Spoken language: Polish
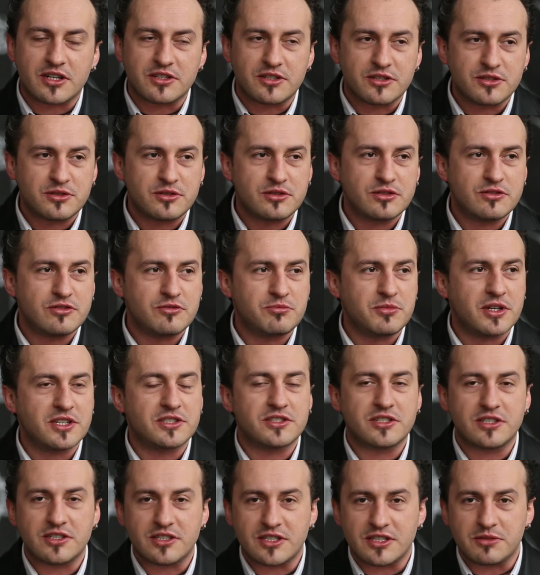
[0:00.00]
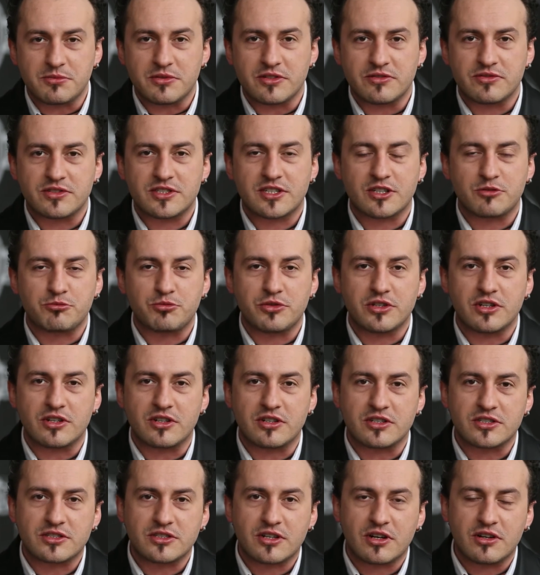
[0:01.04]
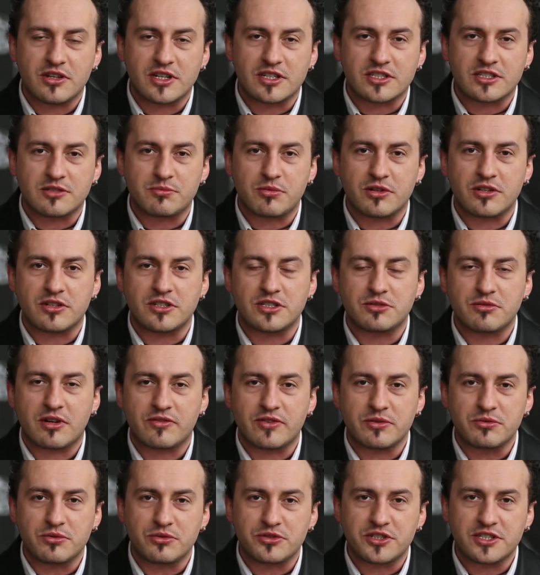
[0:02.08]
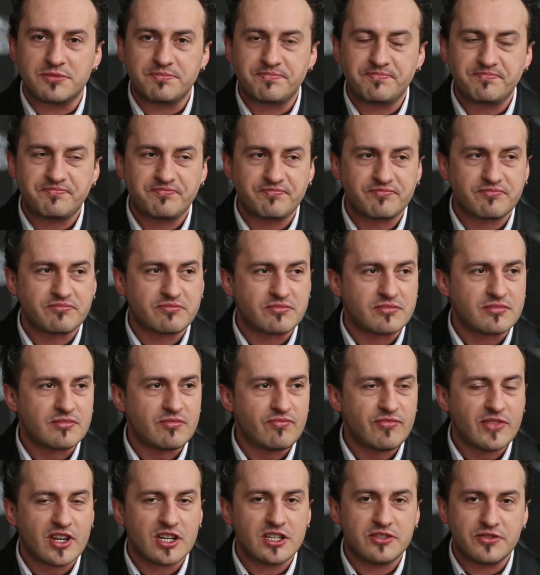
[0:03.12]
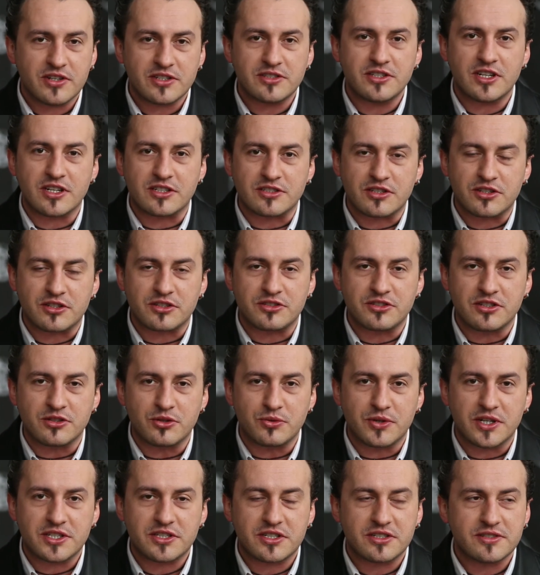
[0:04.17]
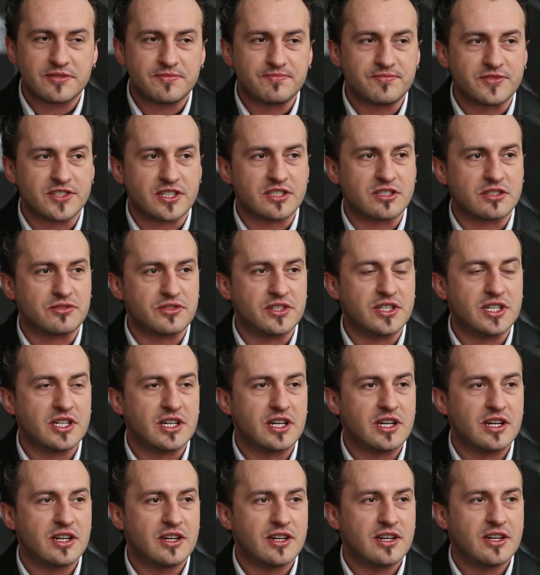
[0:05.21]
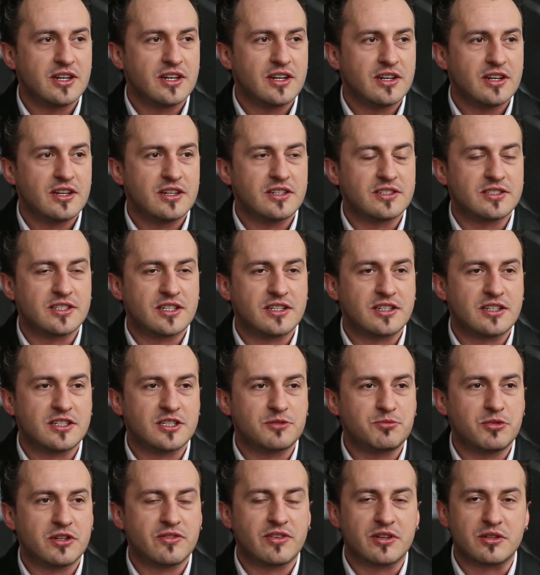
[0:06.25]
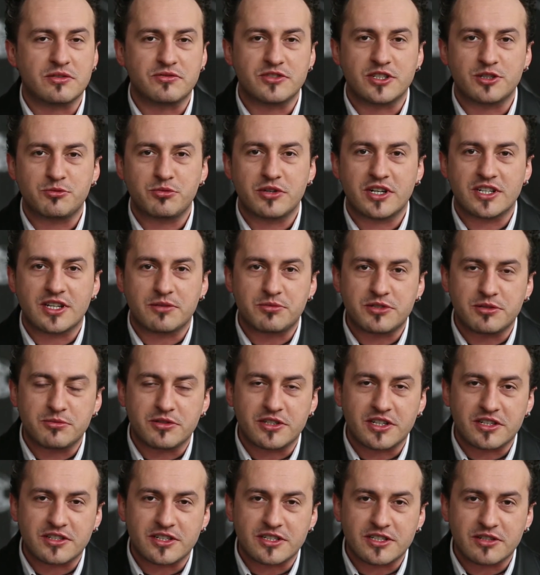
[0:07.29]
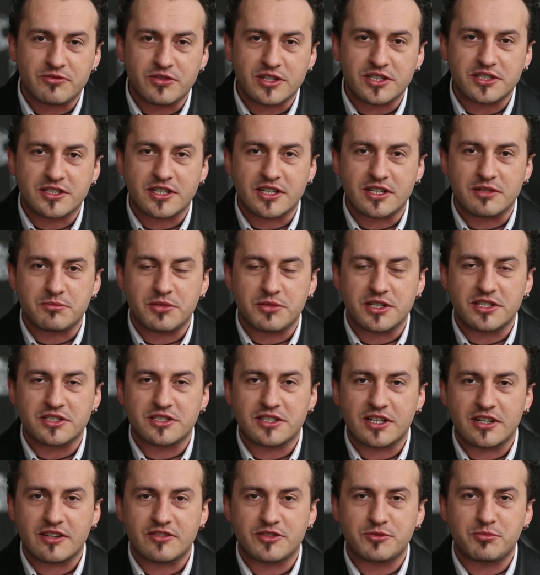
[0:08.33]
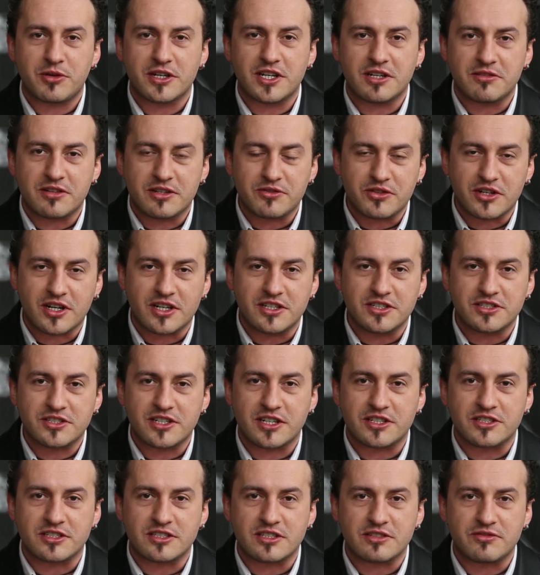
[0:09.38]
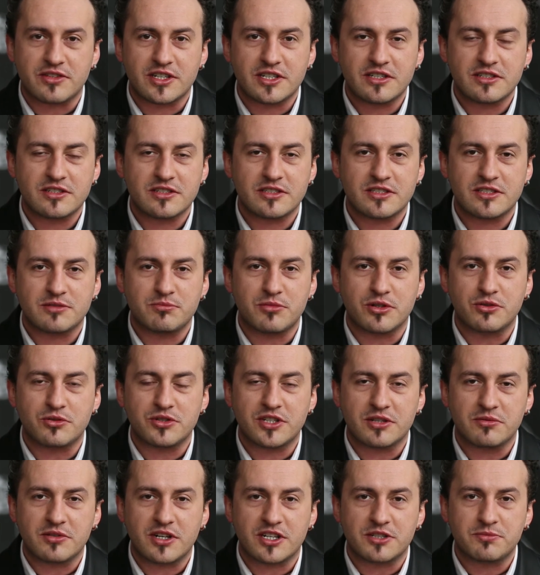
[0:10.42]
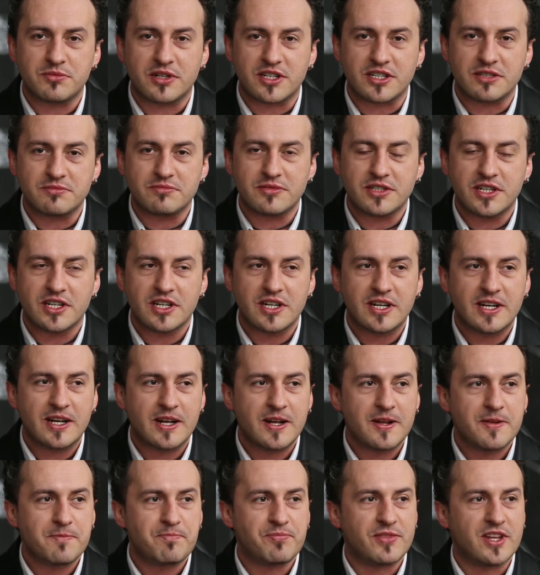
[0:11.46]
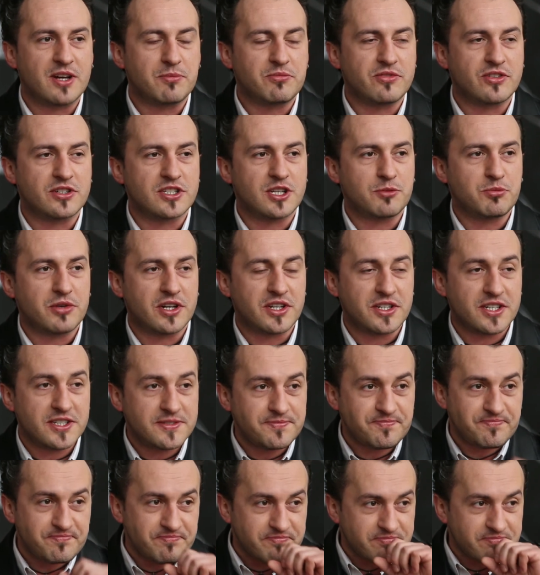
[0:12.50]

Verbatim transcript: artystów, między innymi wystąpi Jorgos Skolia z Bronisławem Dużym, świetny, egzotyczny duet jazzowy. Zaśpiewa również Beata Przybytek, nasza bielska, bielska wspaniała wokalistka jazzowa z Bogusiem Kaczmarem na fortepianie.